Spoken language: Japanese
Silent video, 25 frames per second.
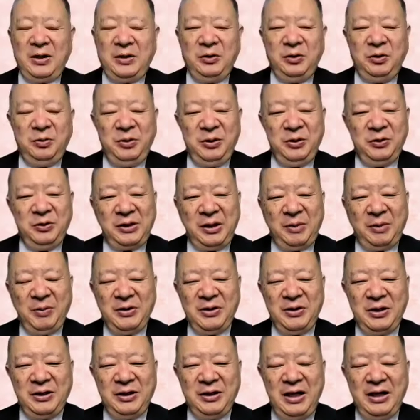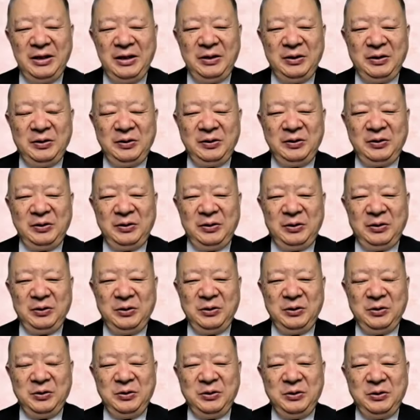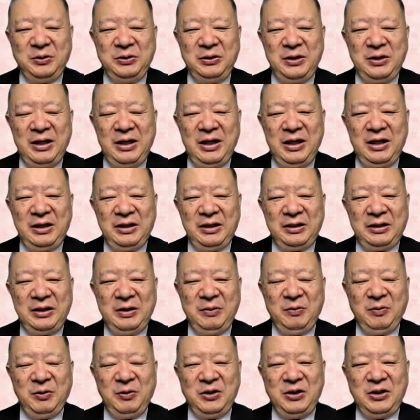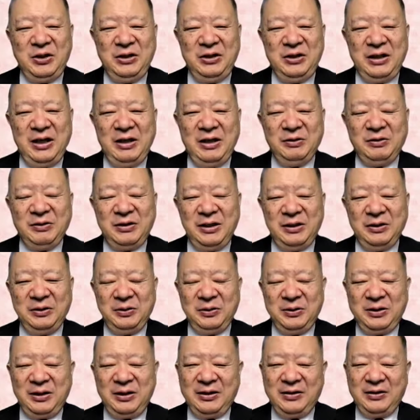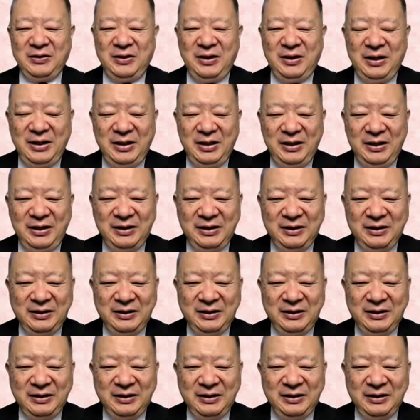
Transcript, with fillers: 農民のためじゃないというふうな気持ちになるかどうかですね。そ